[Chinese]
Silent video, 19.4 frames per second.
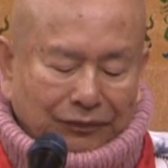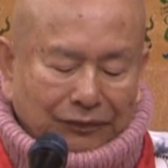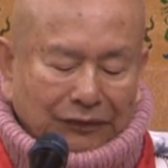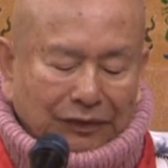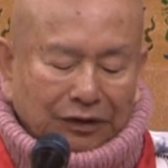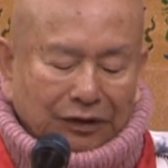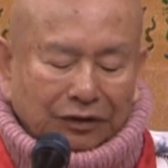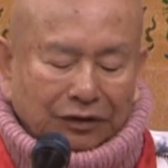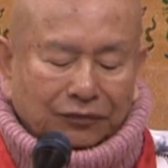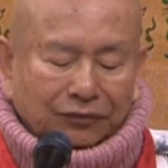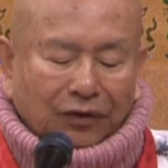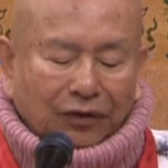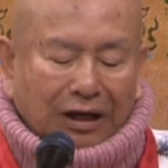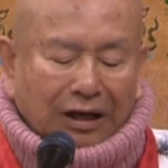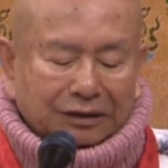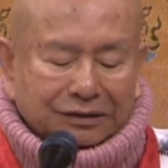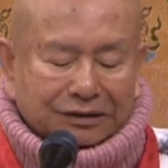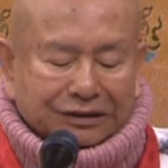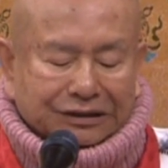以
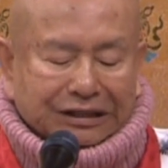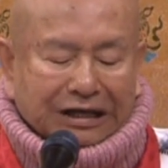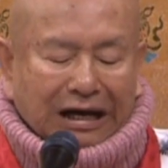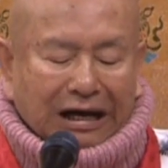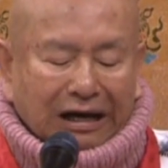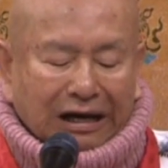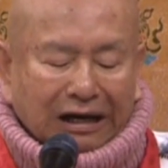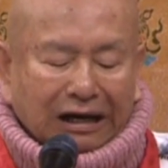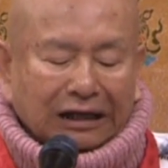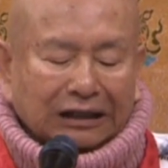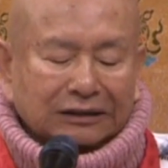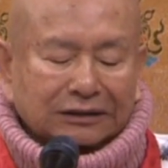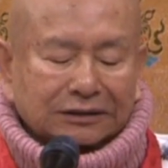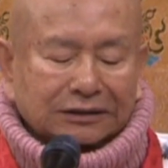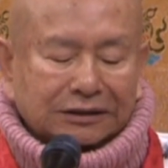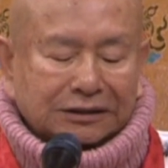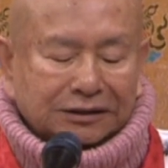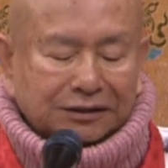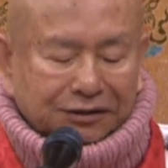防加害
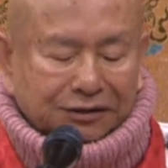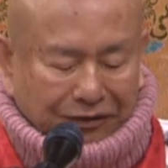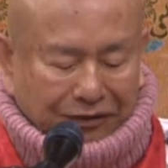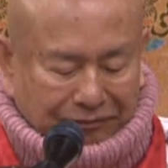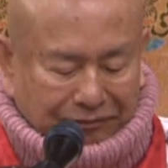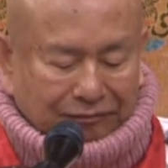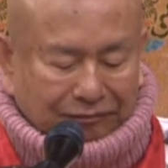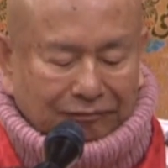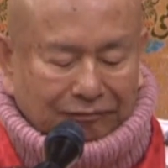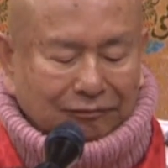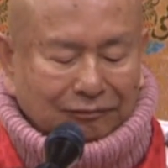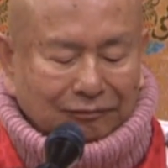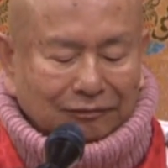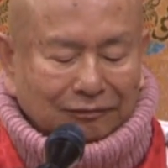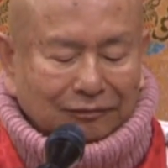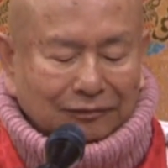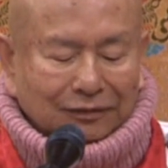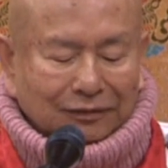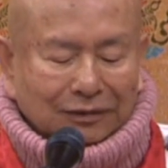遗症。
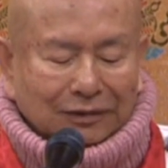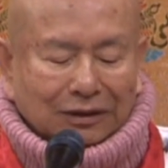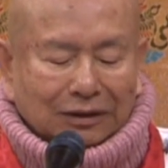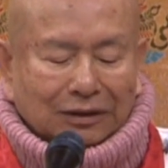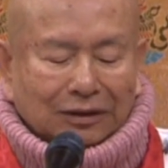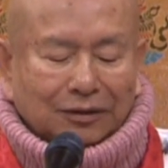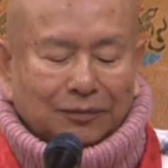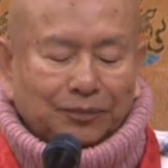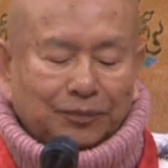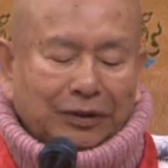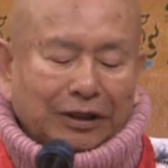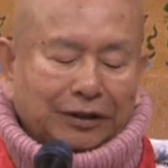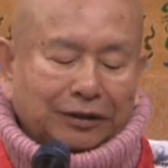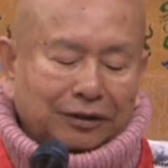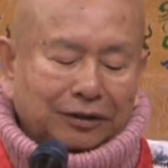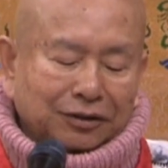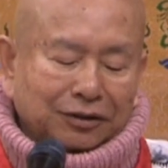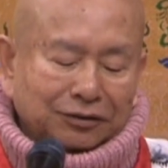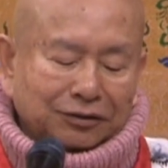片
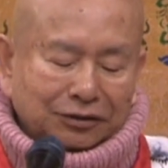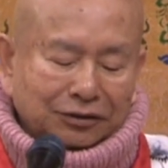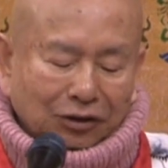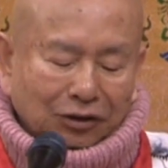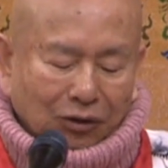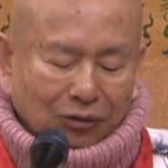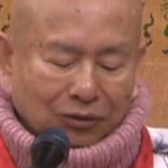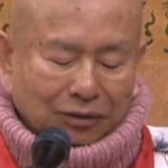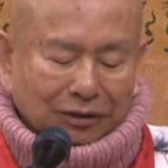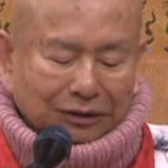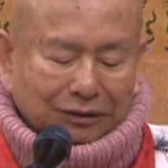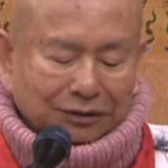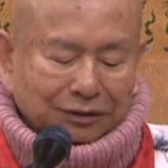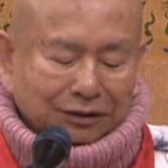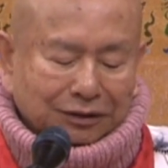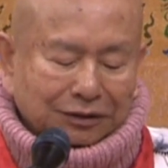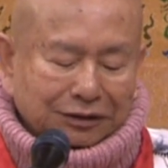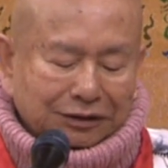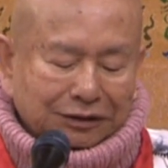刻以后啊，这
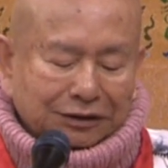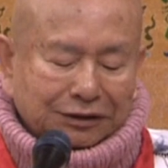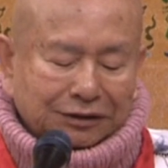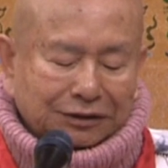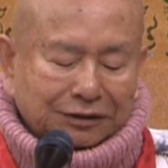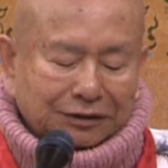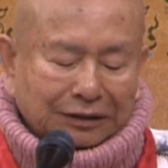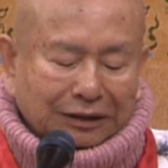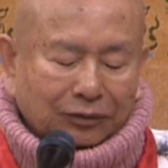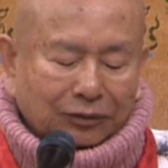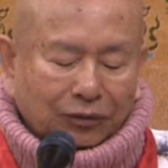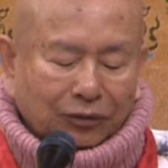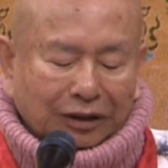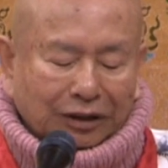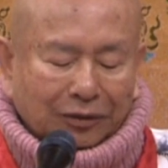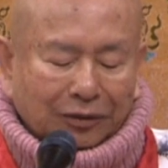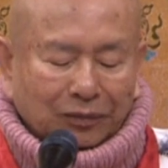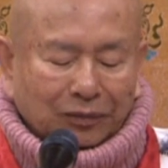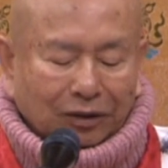个一一来回
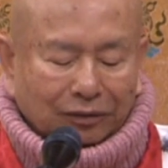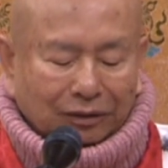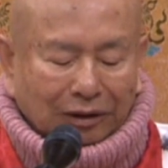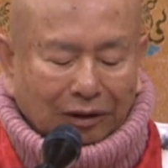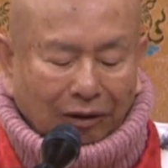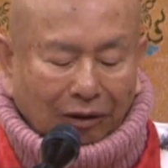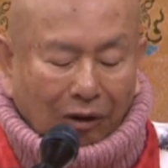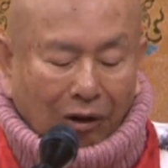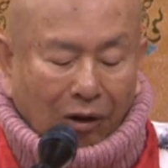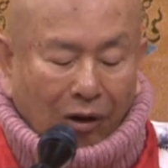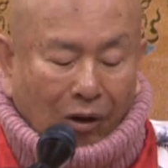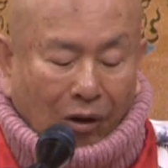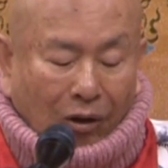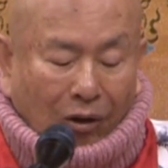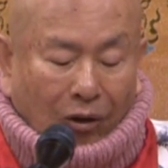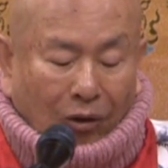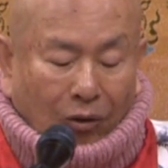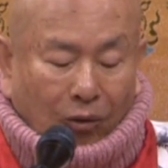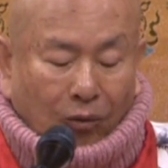来报告，
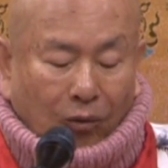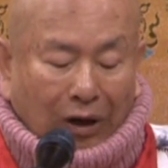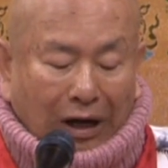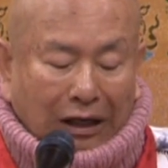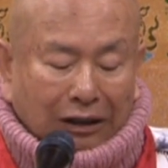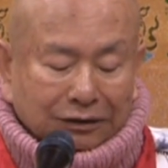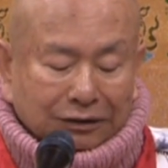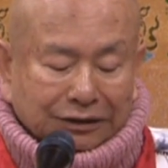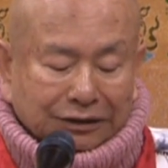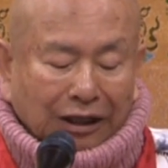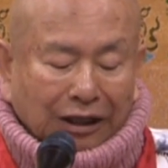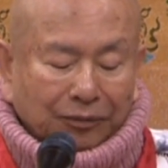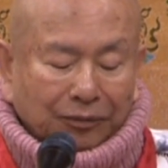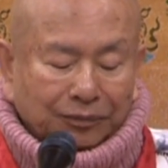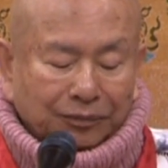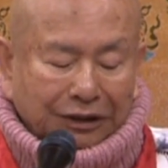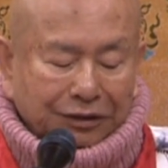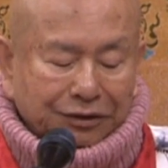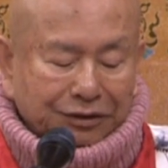皇上
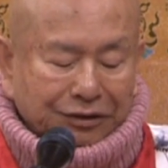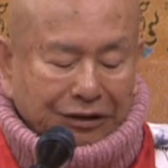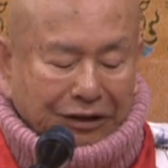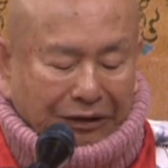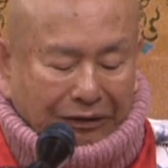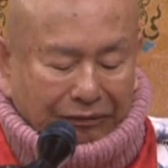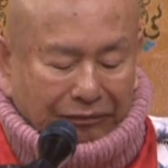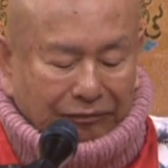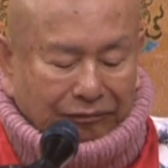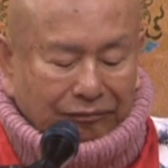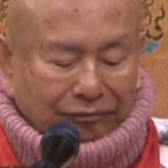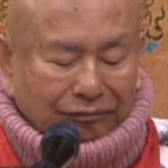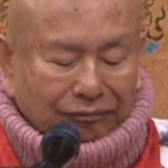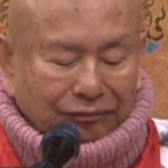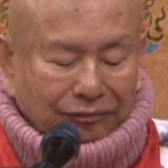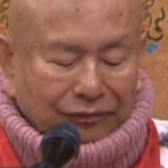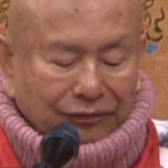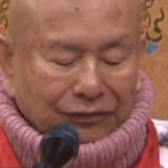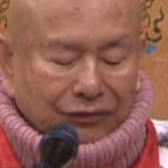明鉴，
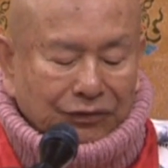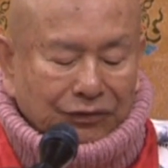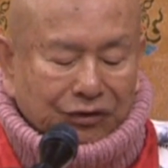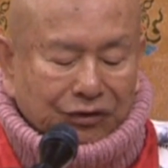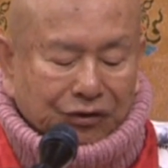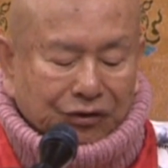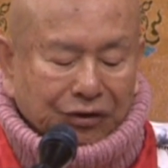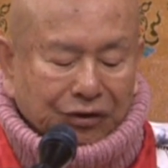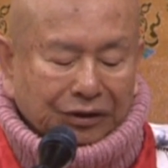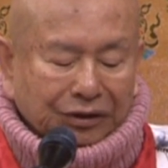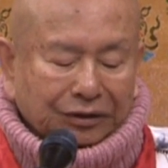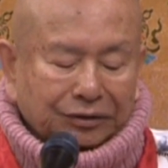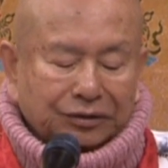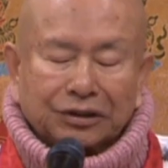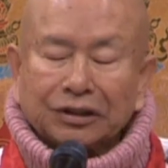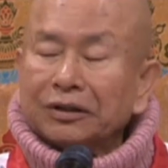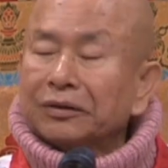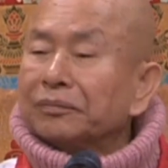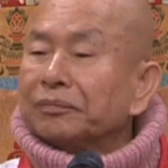确
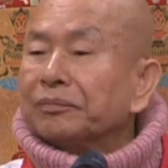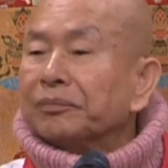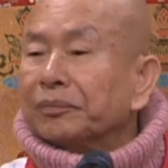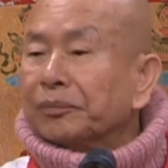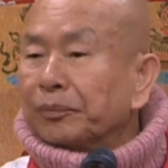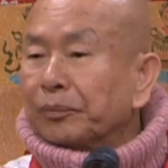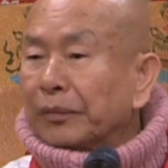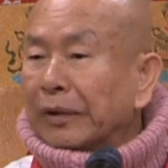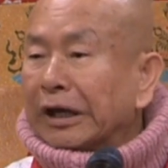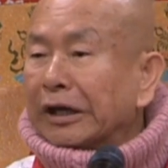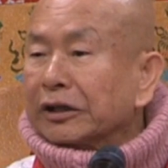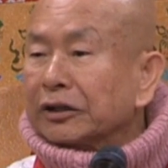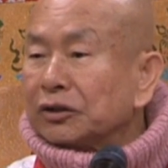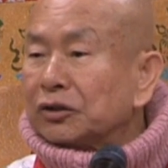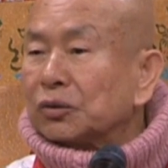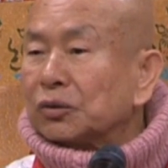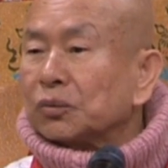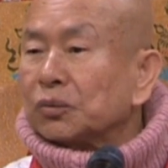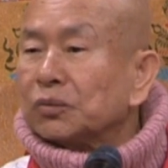定没
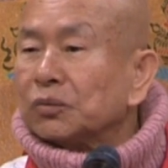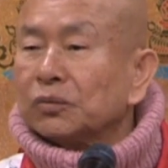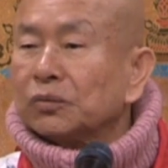毒。